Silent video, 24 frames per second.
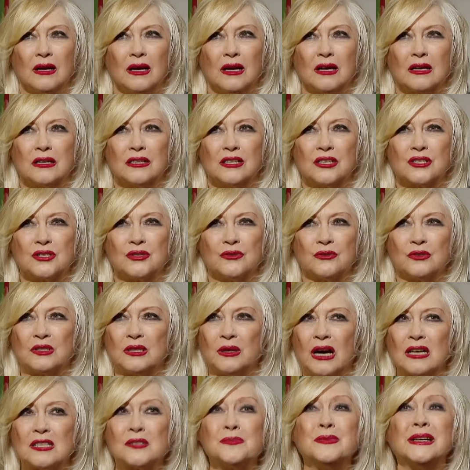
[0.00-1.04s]
как режиссер.
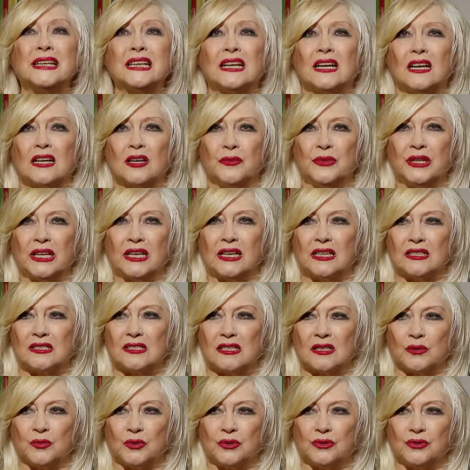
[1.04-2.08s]
Смотри, как американцы
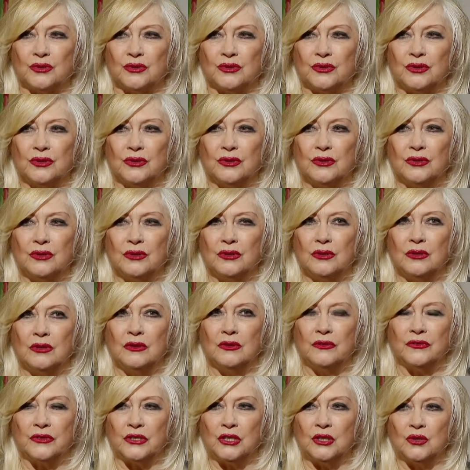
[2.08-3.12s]
работают
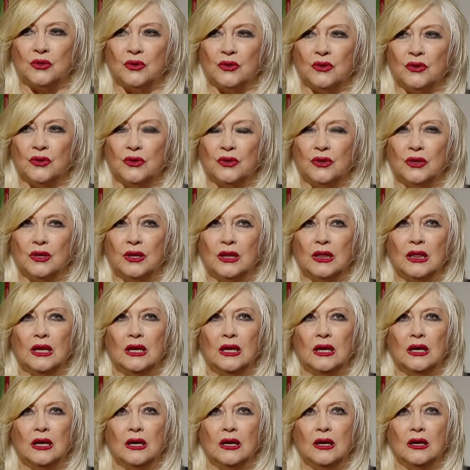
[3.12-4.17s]
в кино.
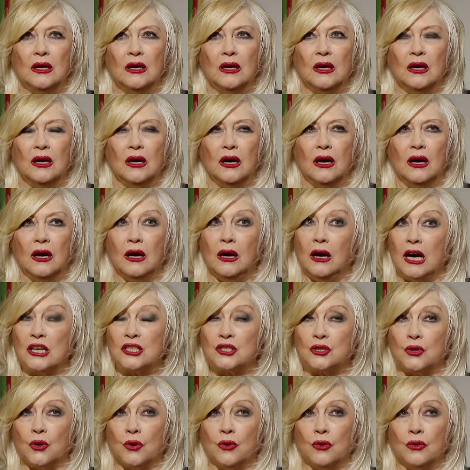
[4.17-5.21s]
А
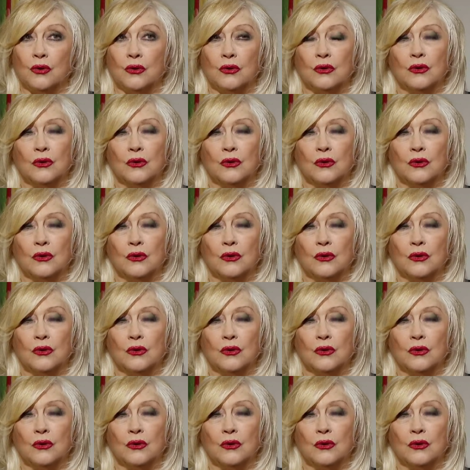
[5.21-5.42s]
что?